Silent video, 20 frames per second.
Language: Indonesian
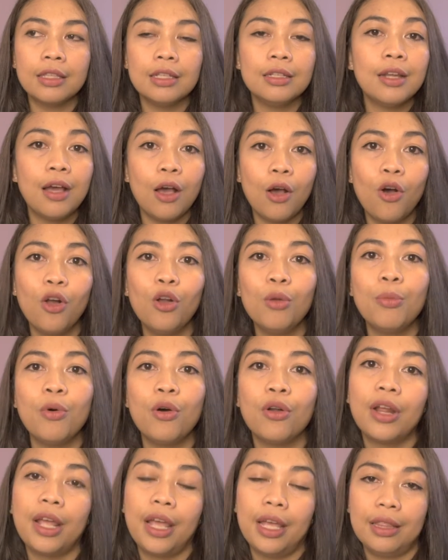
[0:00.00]
tidak whole
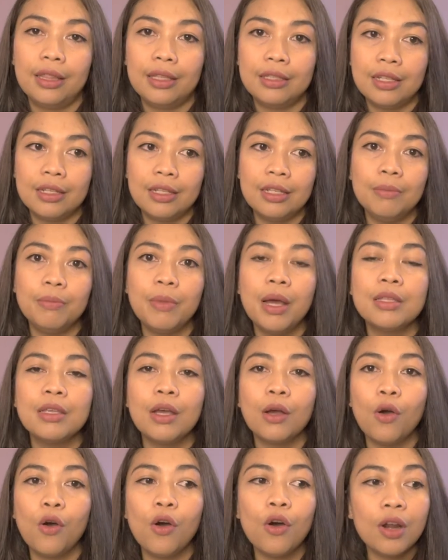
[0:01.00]
bore head. Jadi
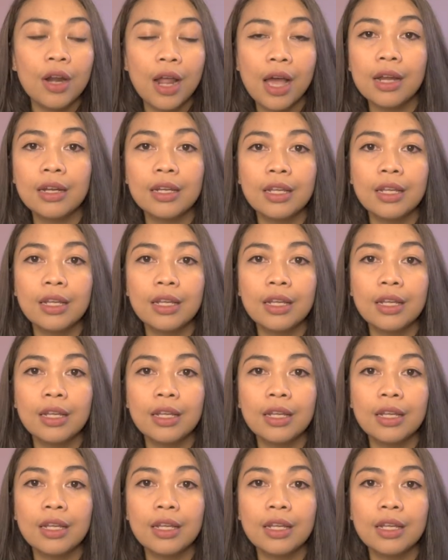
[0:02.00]
banyak orang